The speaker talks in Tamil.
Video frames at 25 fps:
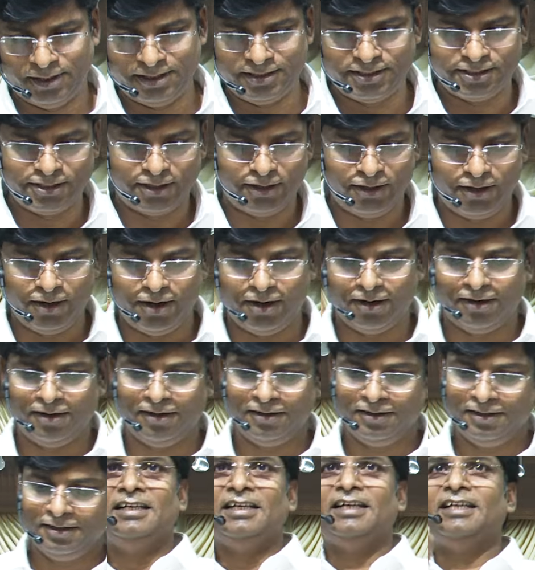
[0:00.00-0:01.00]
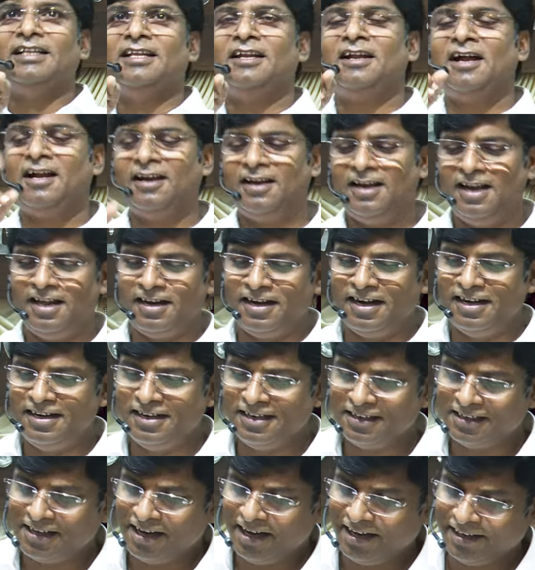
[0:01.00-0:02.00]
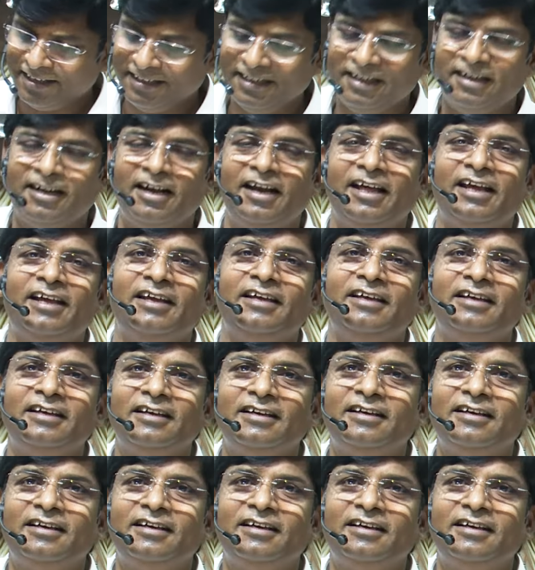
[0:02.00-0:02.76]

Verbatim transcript: பிரைஸ் அலாட் இந்த நாளில் ரெண்டு காரியங்களை